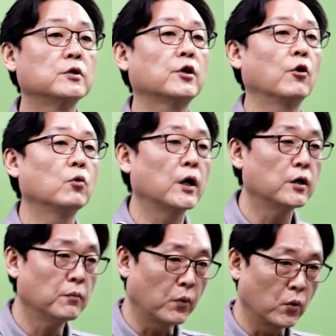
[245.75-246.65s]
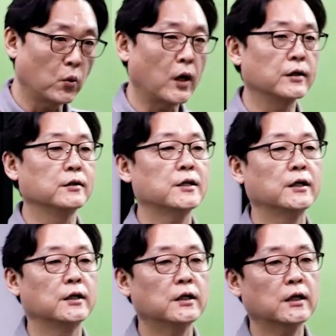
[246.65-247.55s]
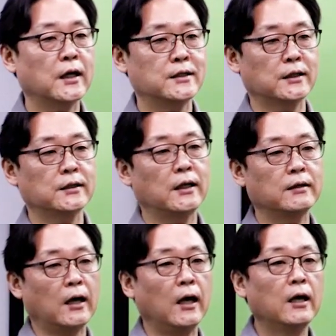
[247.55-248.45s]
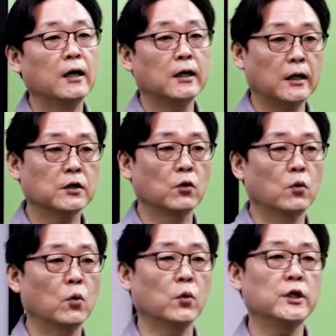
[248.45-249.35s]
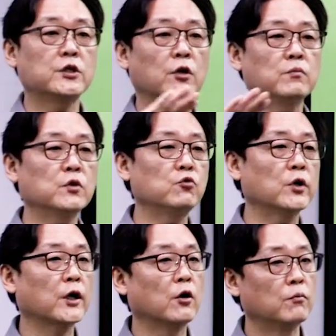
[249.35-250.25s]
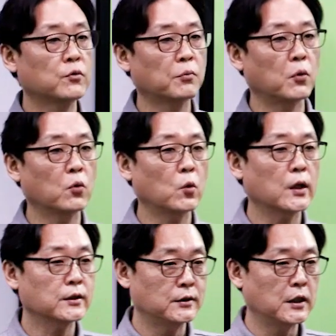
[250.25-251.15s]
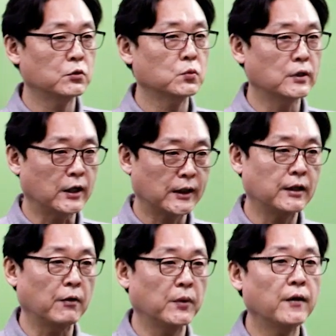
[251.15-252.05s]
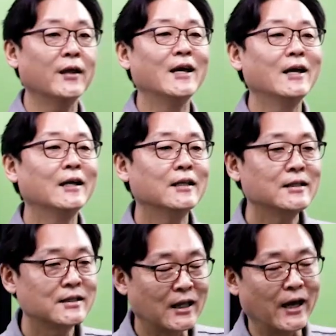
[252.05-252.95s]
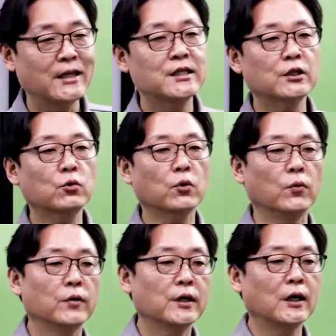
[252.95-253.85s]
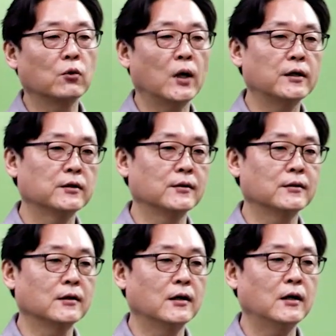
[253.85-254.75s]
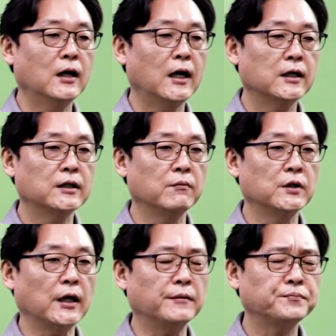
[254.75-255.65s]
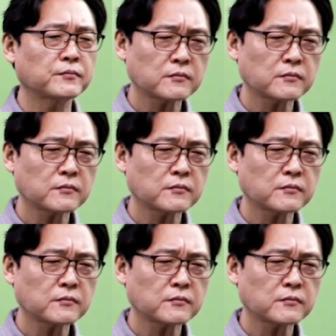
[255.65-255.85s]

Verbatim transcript: 그 결과를 보고하는 자리를 가지게 된다라는 거고 이 전문위원회 검토 보고가 끝나고 나게 되면 대체 토론이라고 하는 것들을 하게 됩니다.